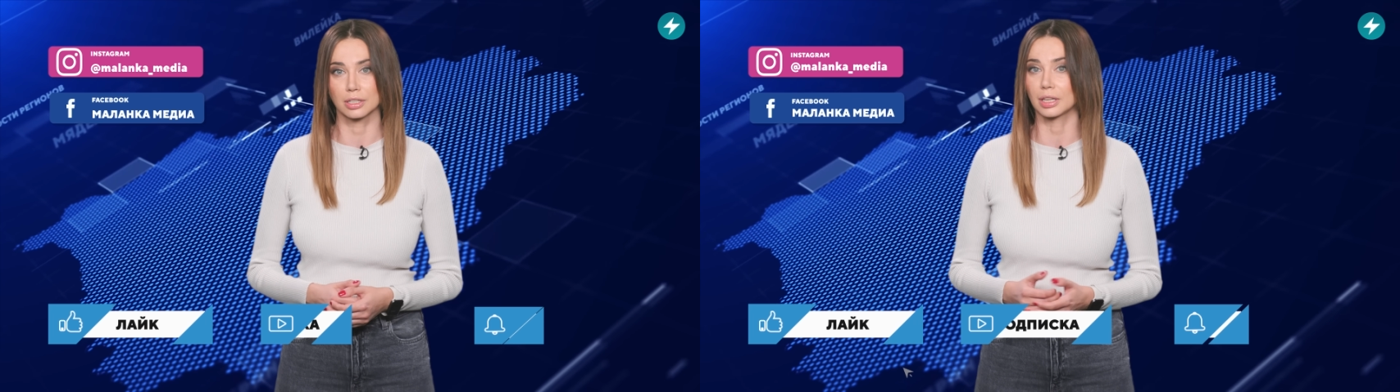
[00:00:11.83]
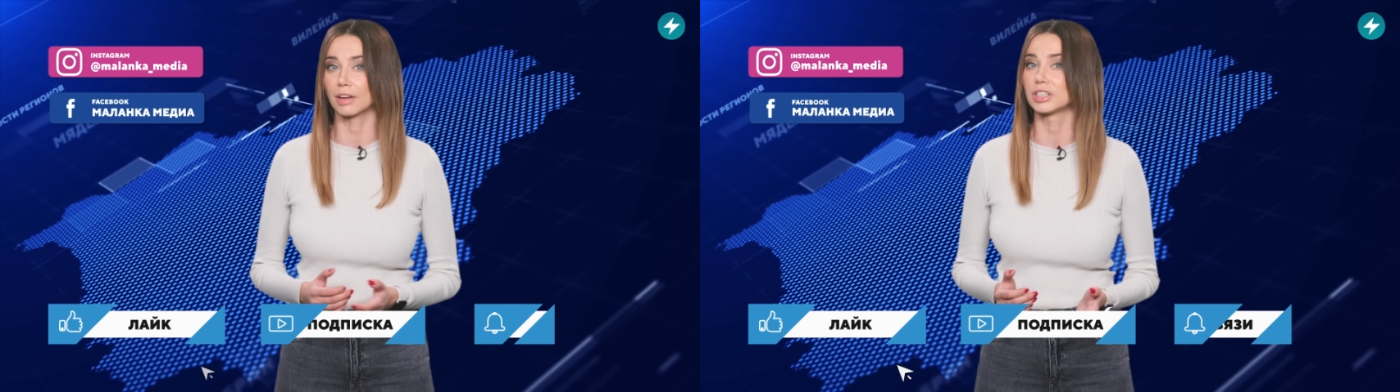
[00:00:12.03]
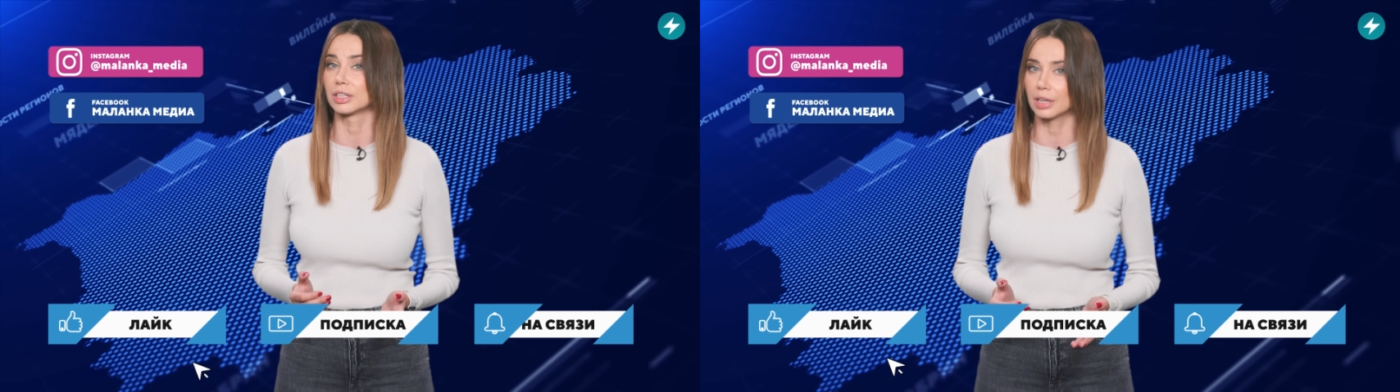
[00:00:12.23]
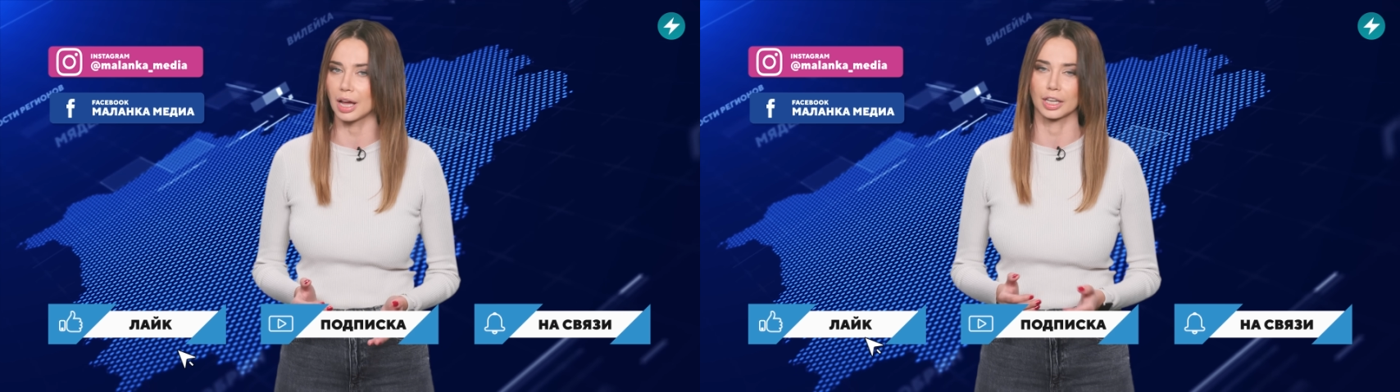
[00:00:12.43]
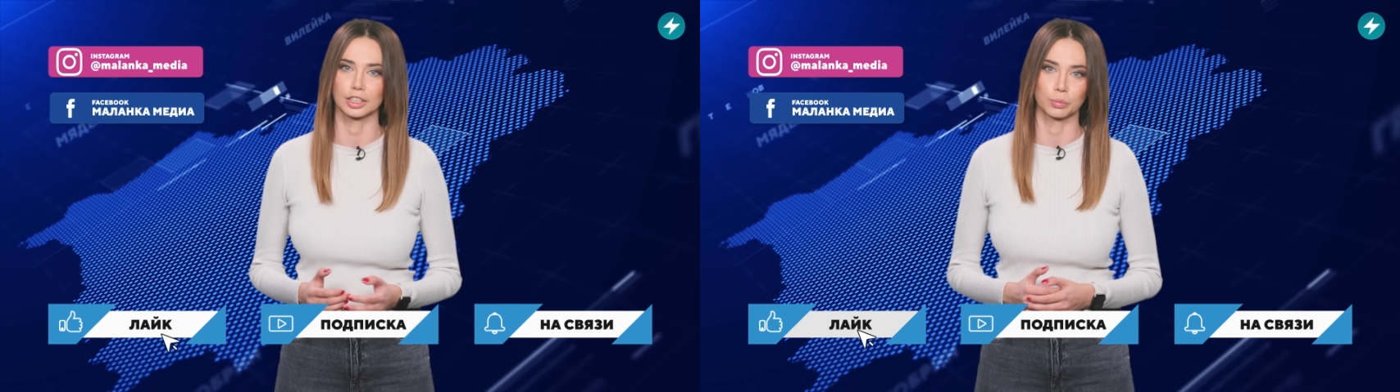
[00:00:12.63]
ставьте
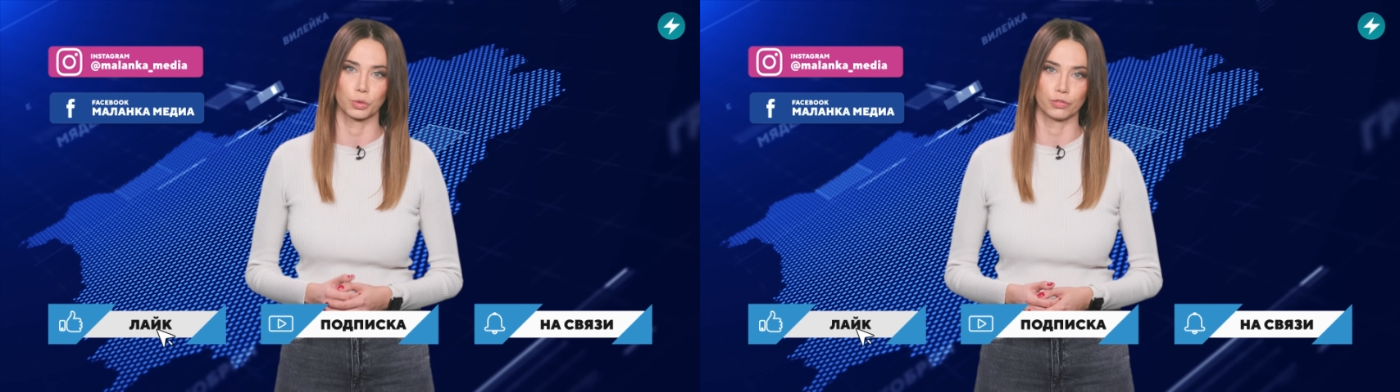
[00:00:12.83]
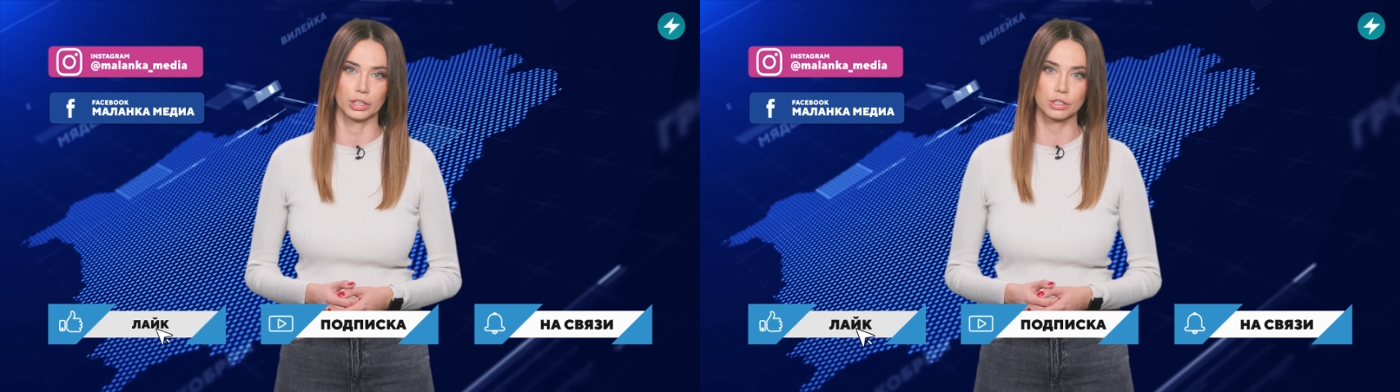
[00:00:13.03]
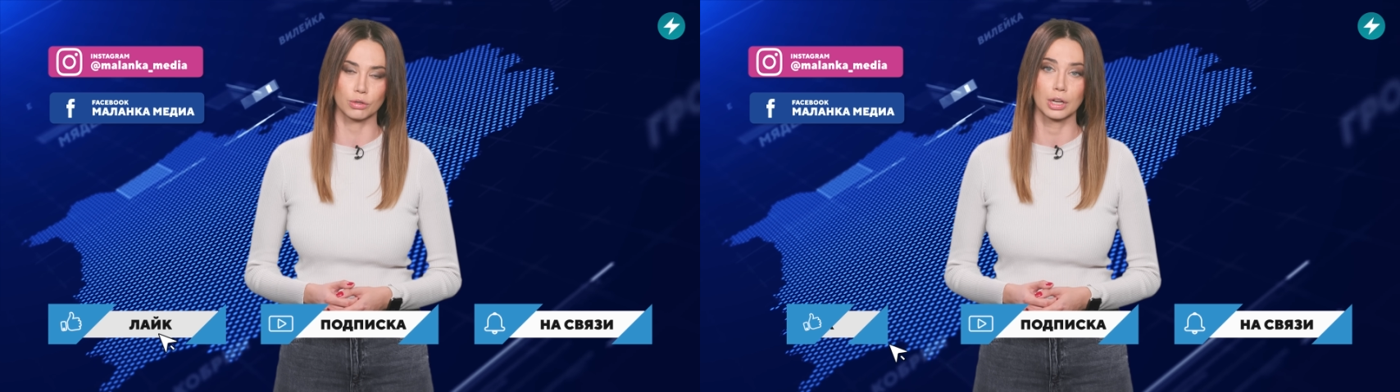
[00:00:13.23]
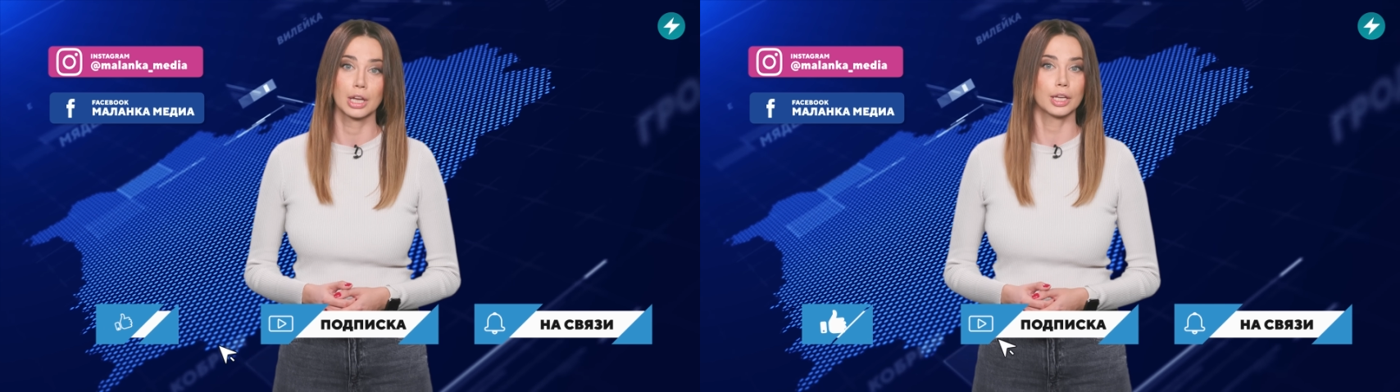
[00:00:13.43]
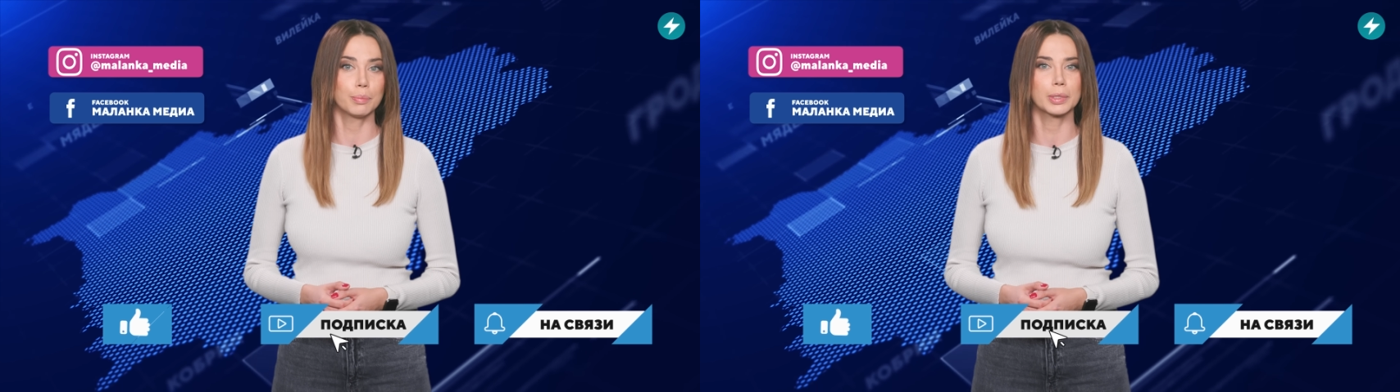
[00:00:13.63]
лайк этому видео и